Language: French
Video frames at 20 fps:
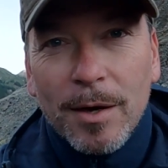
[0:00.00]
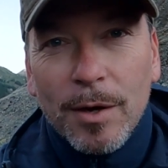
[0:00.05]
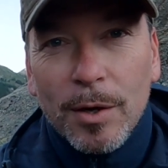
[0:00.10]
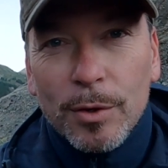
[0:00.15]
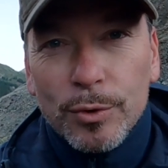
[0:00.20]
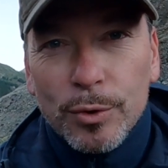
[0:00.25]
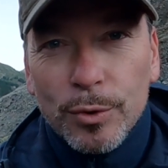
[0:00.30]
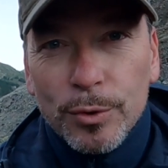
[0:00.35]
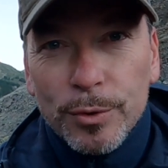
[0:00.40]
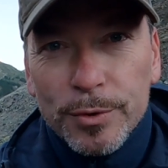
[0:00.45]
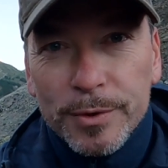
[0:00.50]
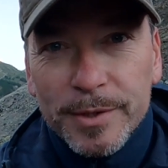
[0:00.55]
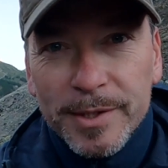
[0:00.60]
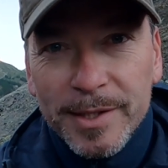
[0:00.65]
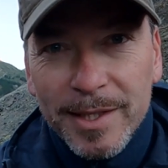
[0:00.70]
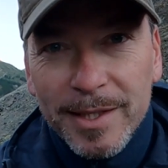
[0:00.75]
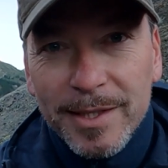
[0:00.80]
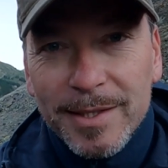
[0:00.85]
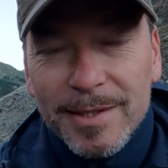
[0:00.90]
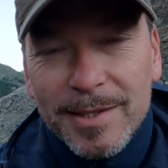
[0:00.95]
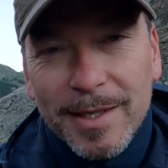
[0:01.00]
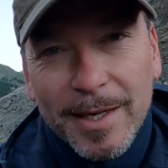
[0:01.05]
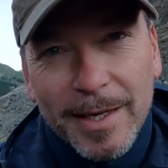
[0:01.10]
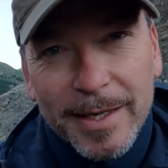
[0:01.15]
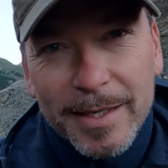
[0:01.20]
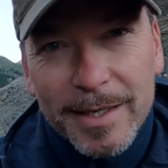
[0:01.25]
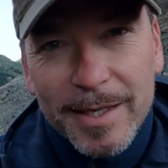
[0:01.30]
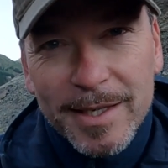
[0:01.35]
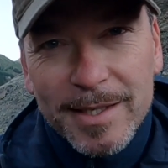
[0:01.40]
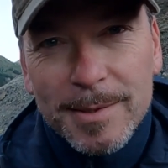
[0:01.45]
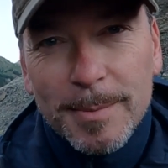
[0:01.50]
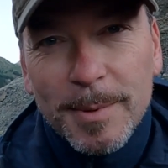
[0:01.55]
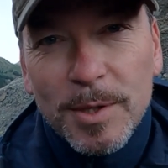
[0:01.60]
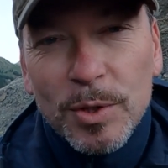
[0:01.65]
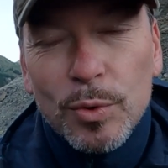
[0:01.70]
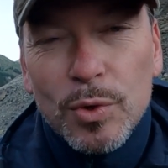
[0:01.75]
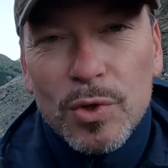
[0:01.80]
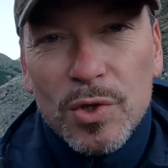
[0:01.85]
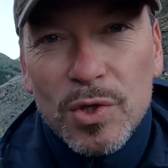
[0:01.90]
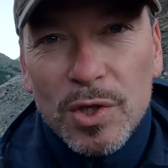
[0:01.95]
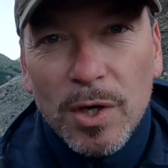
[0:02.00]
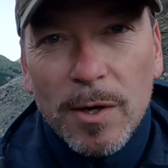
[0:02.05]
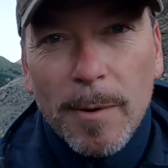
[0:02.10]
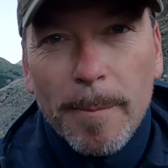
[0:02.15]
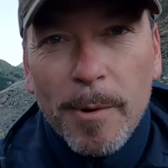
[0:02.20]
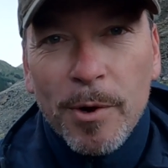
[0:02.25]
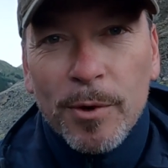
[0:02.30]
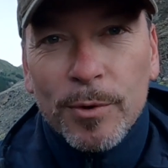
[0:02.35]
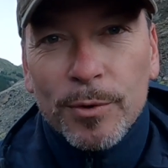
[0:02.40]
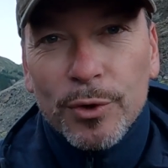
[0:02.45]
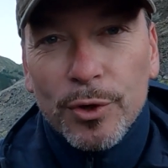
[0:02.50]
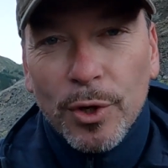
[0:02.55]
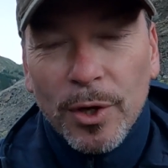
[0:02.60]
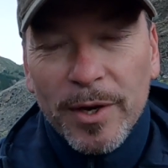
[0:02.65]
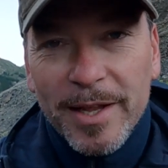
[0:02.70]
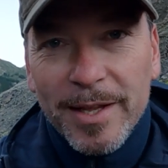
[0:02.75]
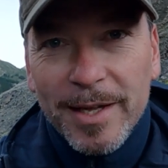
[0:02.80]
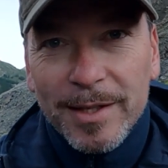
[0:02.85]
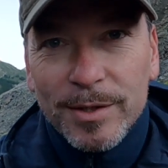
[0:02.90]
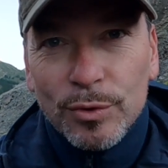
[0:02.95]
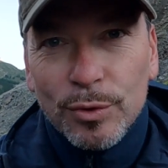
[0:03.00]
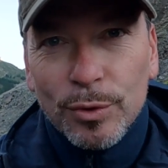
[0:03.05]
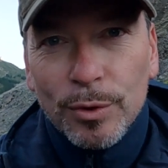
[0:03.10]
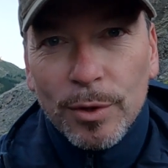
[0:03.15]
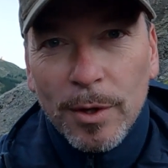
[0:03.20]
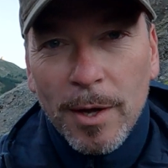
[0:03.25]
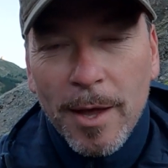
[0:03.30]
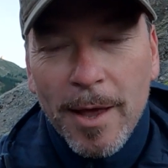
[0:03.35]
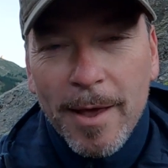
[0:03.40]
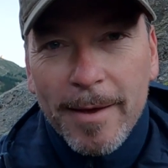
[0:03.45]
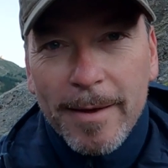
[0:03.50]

entre 10 et 15 minutes seulement dans la nature